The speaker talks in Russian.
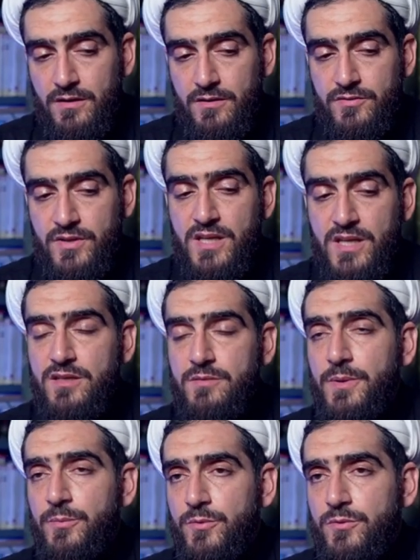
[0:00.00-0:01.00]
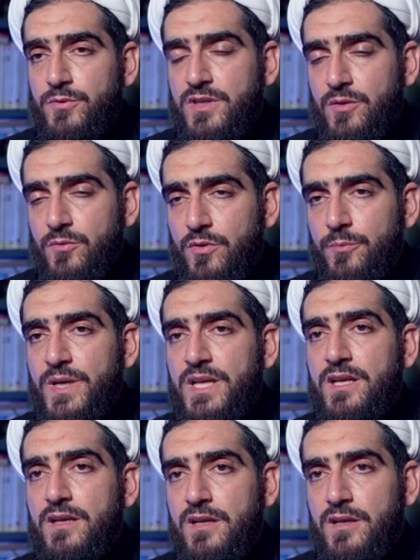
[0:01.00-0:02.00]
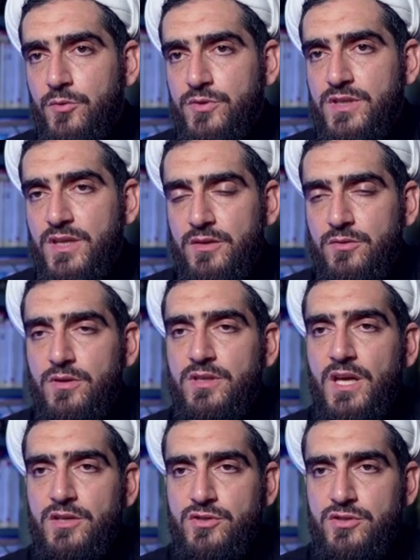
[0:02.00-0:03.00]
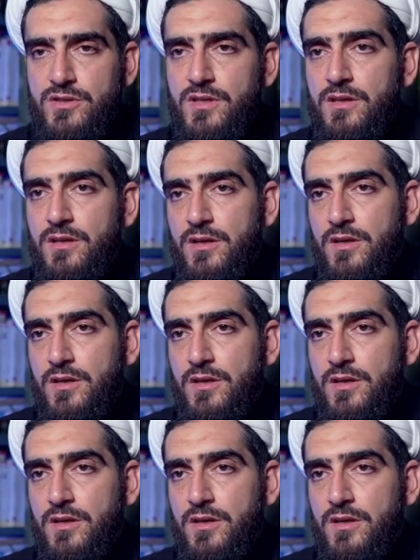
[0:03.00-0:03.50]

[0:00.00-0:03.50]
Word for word: В-третьих, по поводу того, были ли люди, которые так жили,